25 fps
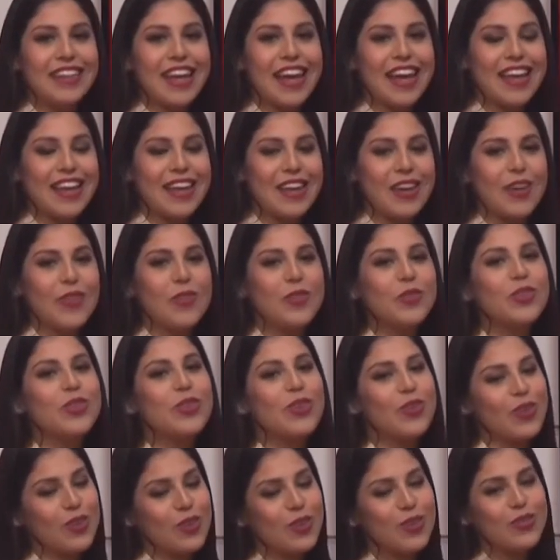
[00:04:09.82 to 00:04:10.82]
ahí
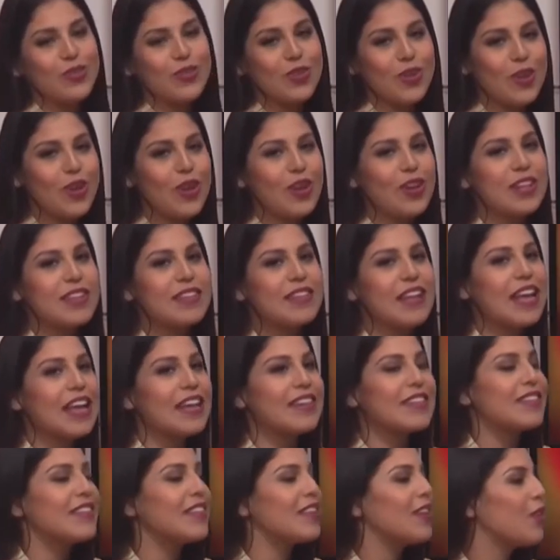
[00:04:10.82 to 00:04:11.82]
junto con los colores
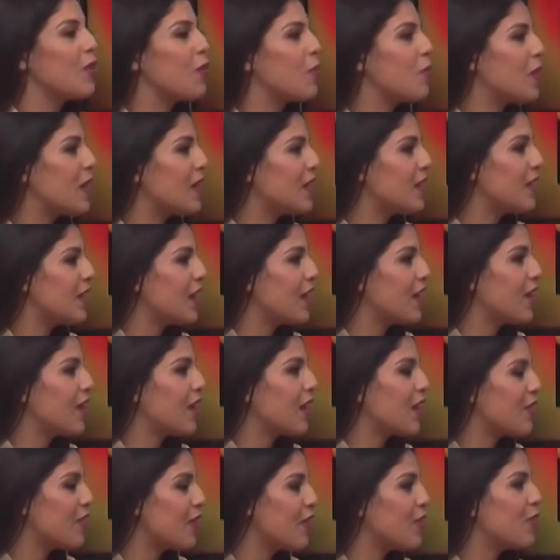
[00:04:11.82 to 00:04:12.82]
es lo platinado,
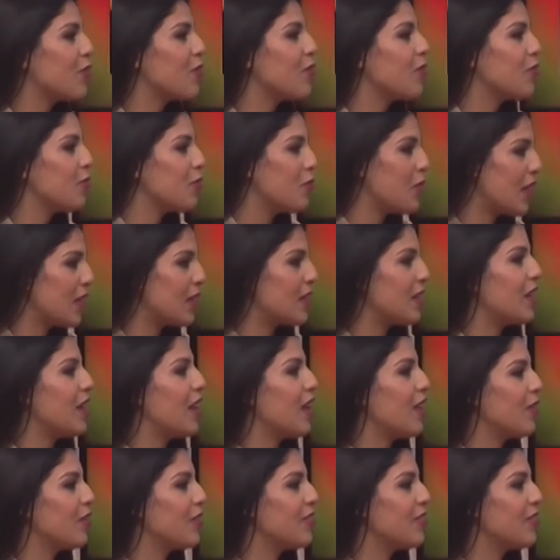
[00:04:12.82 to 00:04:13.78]
el cabello platinado.